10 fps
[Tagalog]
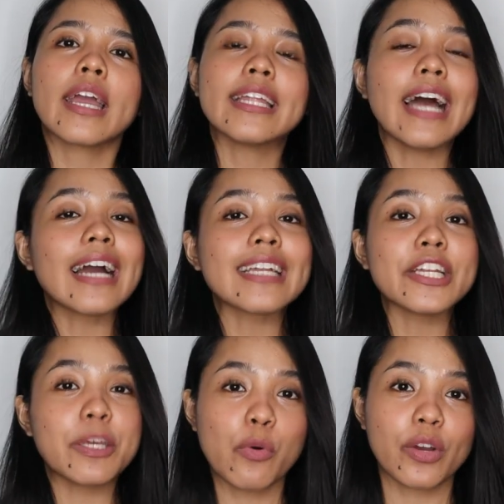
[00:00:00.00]
kay
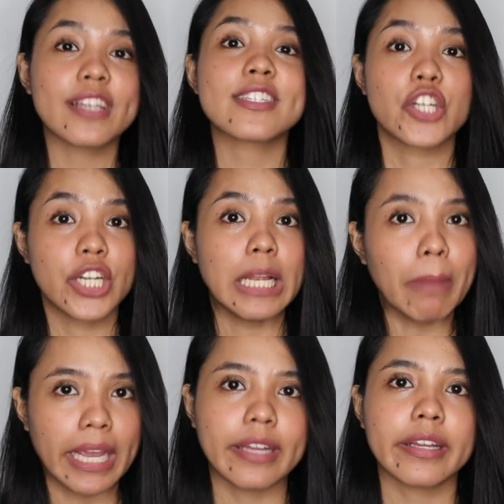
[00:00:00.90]
nahanglan nimo og external
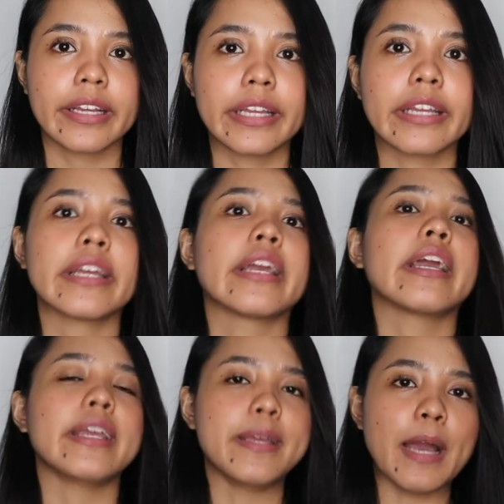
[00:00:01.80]
mic.
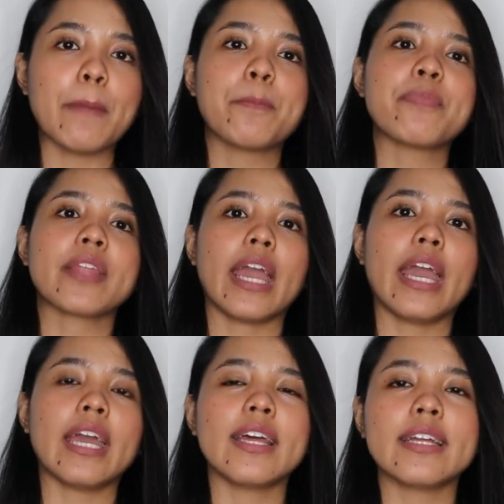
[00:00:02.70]
Yep.
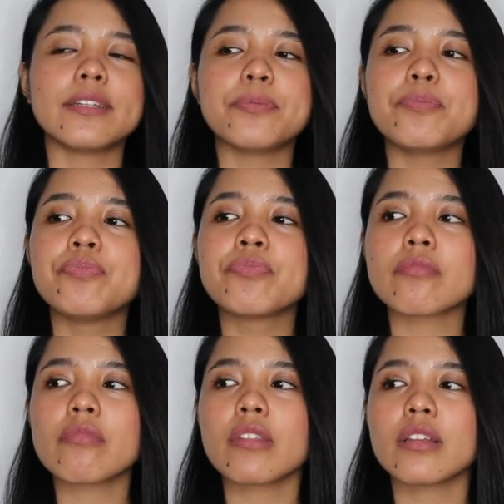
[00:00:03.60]
And
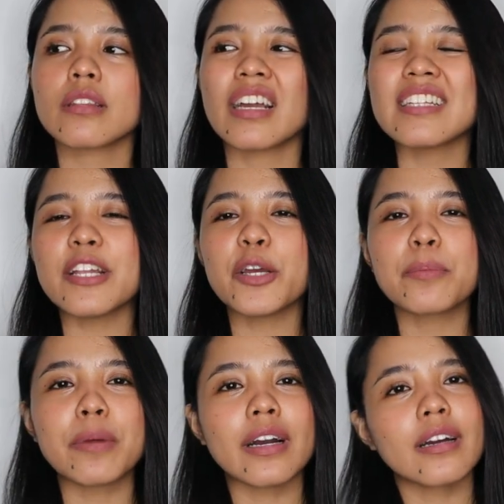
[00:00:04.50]
daghan sila
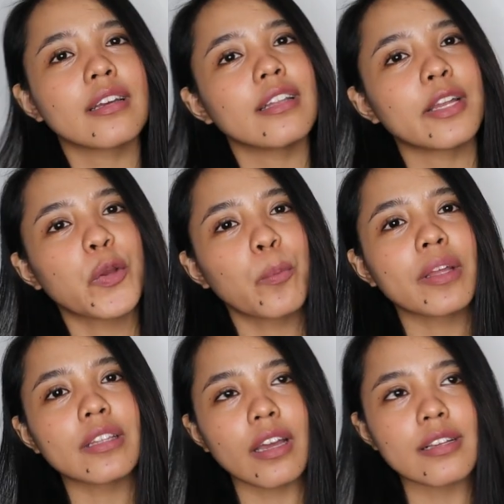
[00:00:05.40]
mga
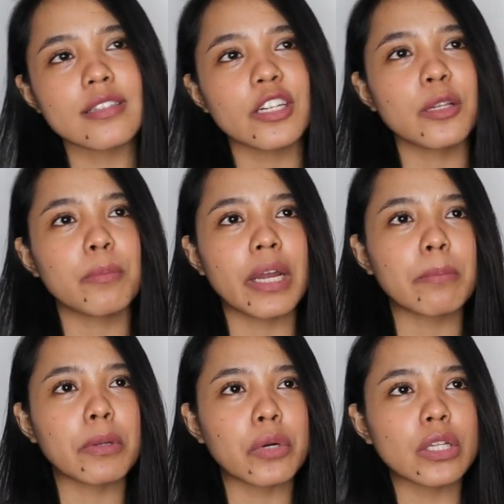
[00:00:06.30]
gina-recommend nga external
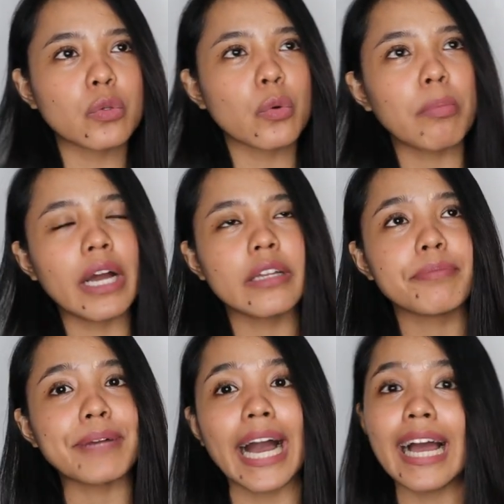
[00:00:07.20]
mic pero
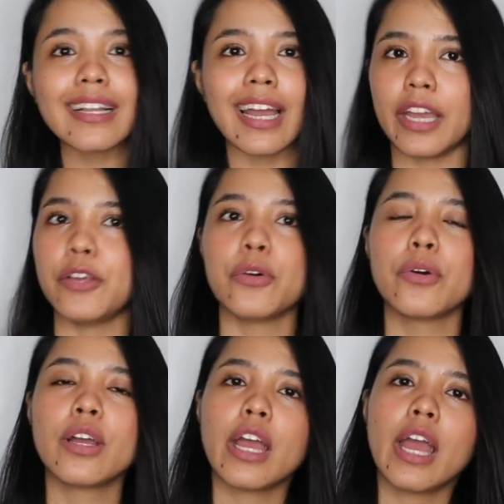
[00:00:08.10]
katuuban mahal kaayo.
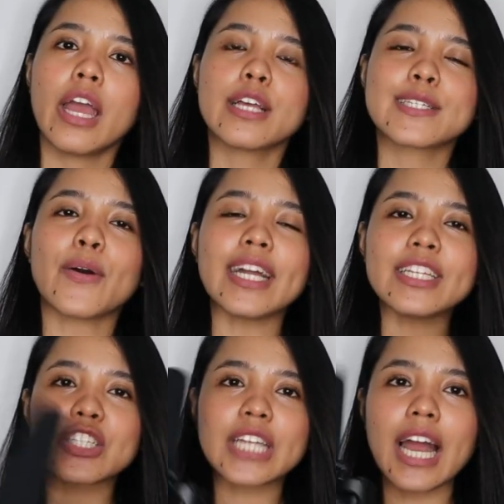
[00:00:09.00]
So
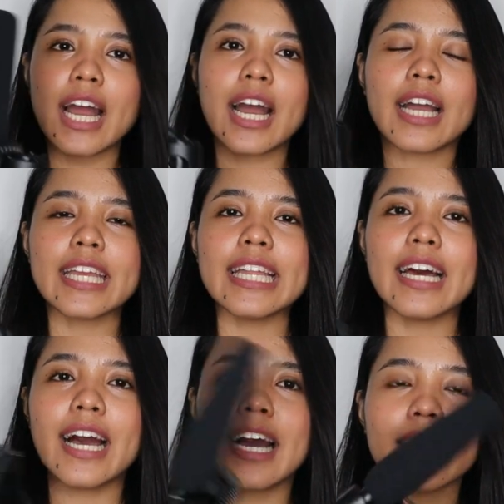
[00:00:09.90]
kani siya ang
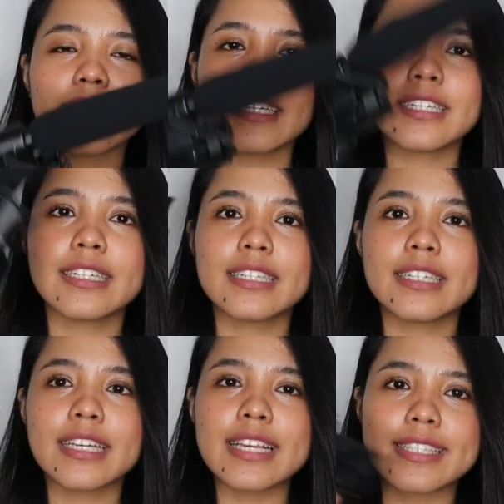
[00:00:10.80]
ilahang
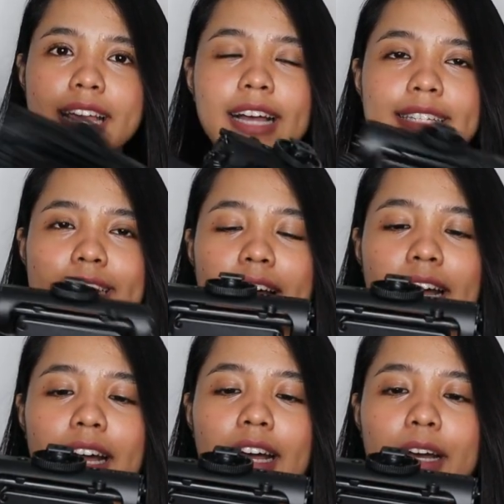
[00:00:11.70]
isa sa
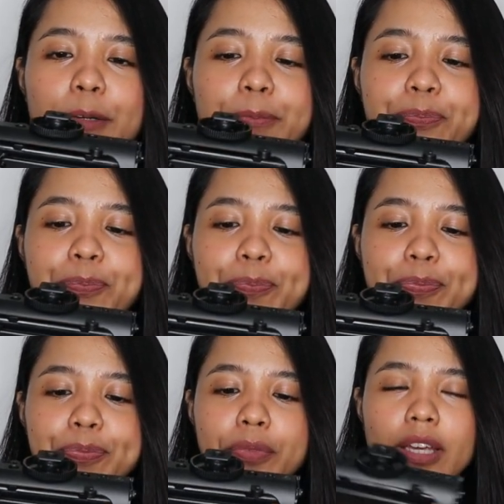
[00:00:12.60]

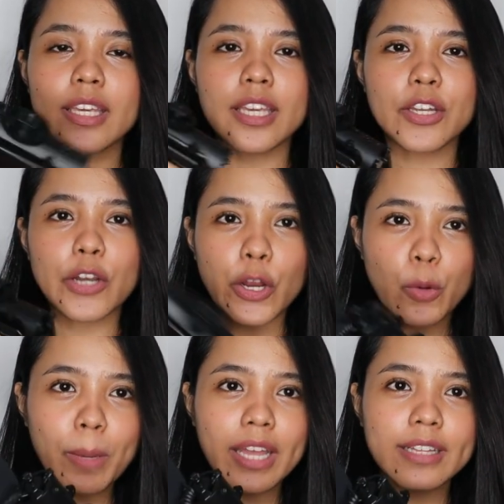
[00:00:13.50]
oh.
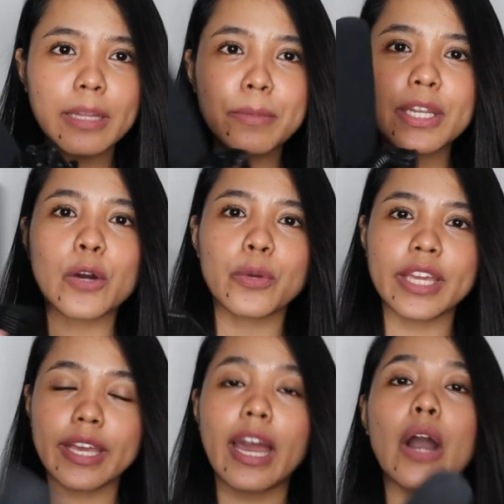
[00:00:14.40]
gi-recommend labi na
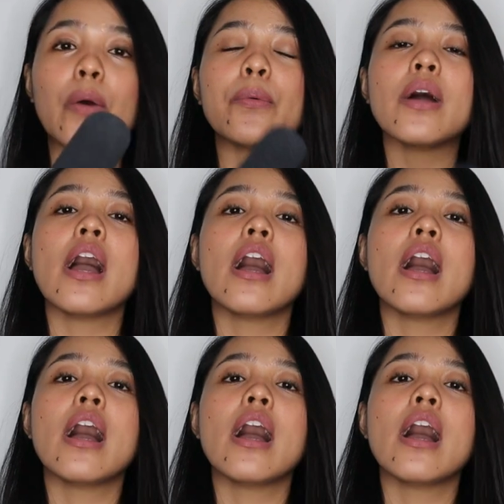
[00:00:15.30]
kung ikaw